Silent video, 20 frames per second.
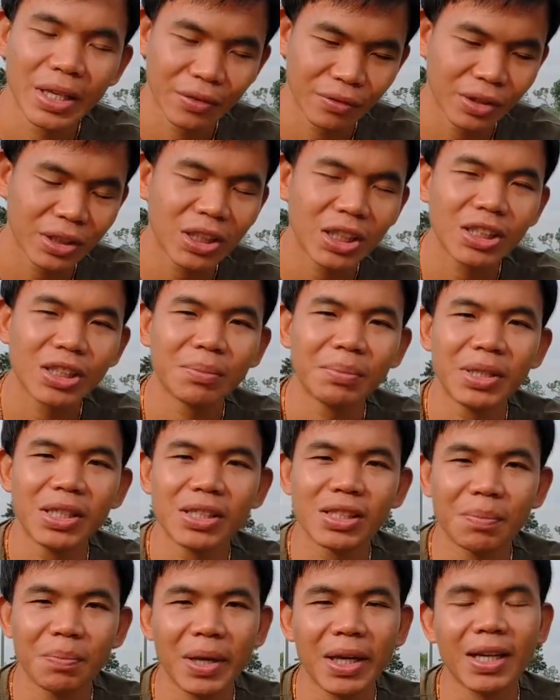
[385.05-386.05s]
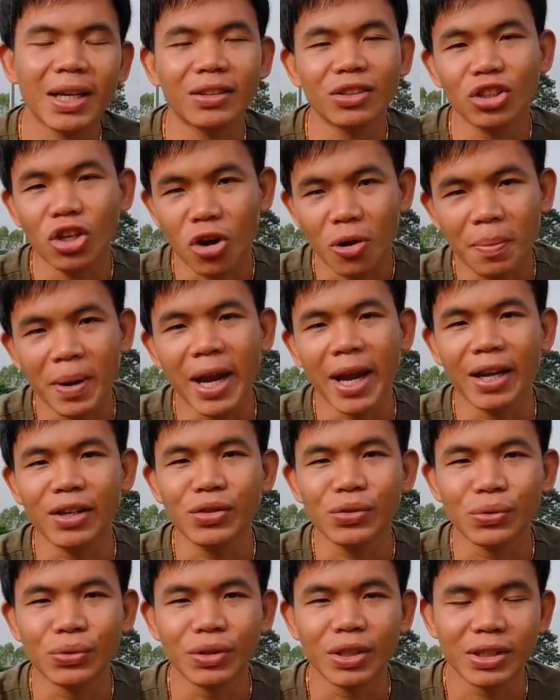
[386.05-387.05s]
อินเวอร์เตอร์จะมีสเปคการต่อแผง
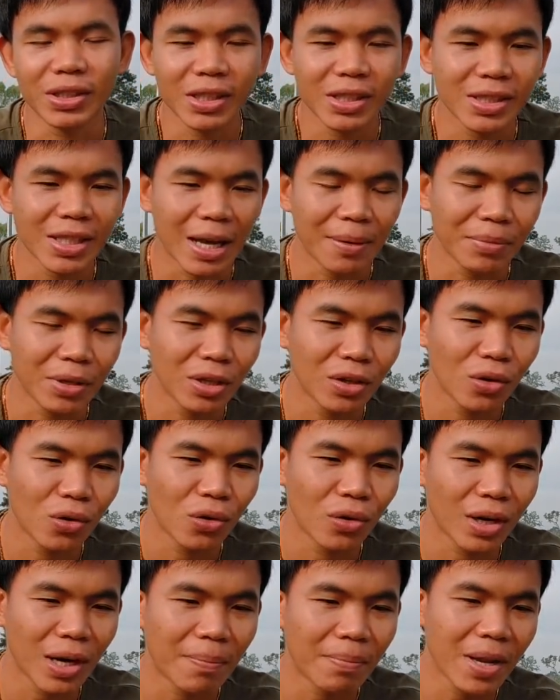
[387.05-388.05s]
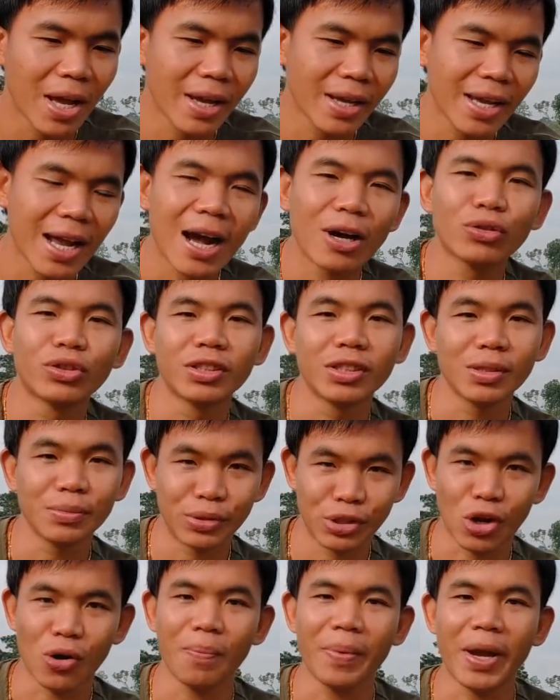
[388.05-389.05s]
อยู่อย่างเช่น 3 กิโลรับได้ 9 ถึง
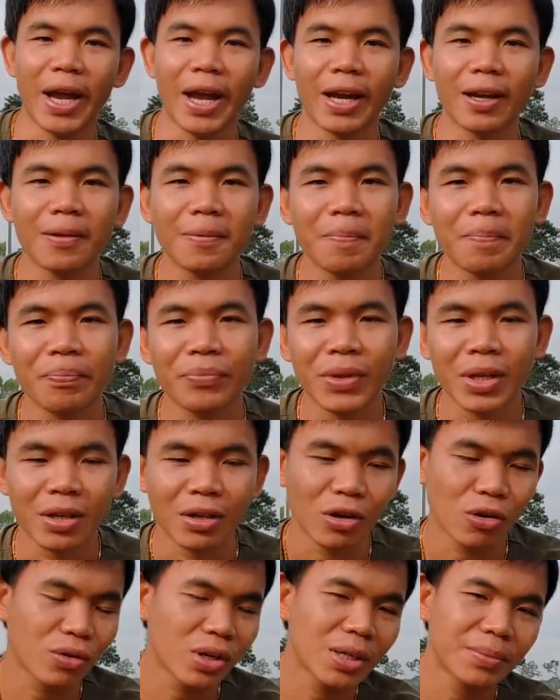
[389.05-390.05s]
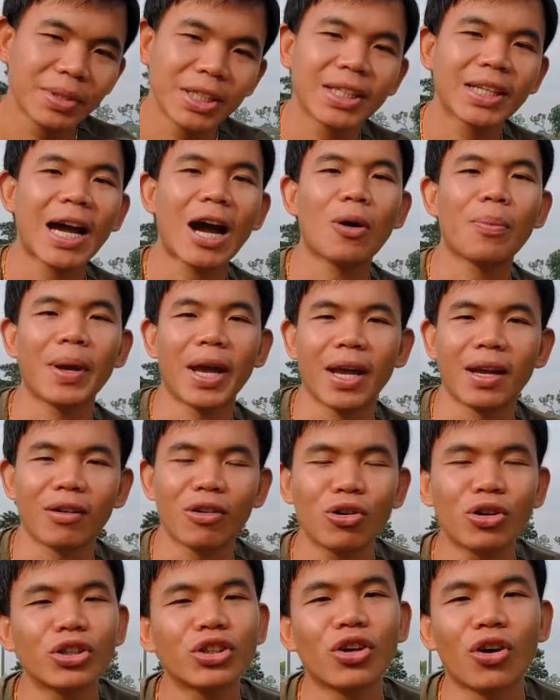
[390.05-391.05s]
12 แผง เราเริ่มที่ 9 แผง
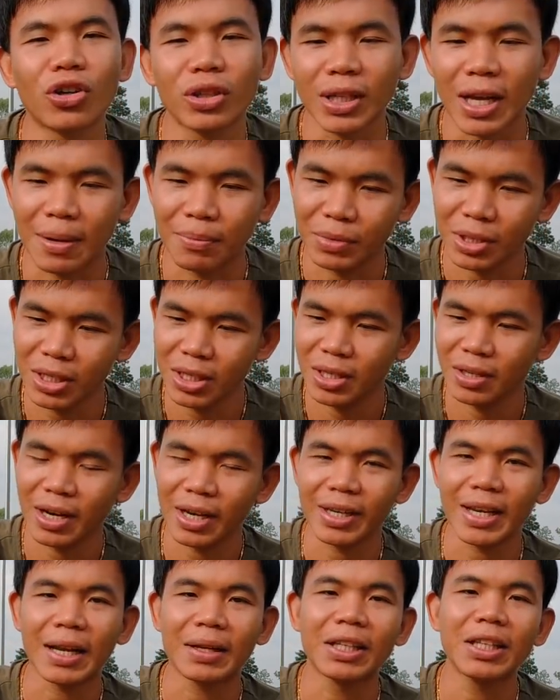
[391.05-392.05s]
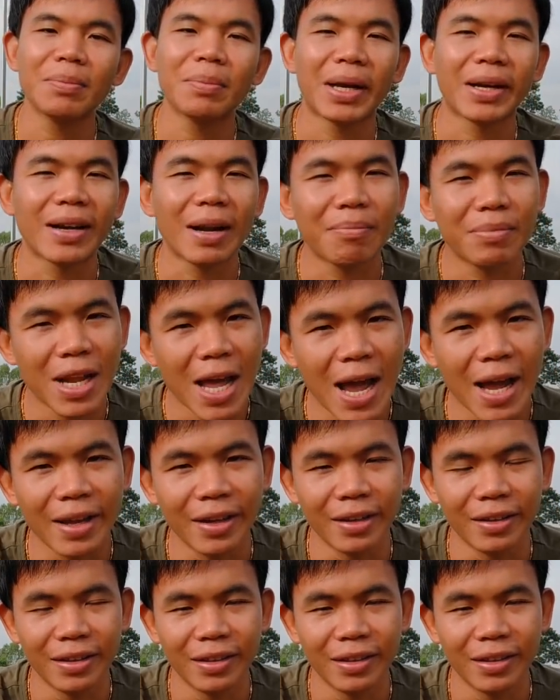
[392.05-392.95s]
เราก็ต่อตามที่แรงดันที่มันรับได้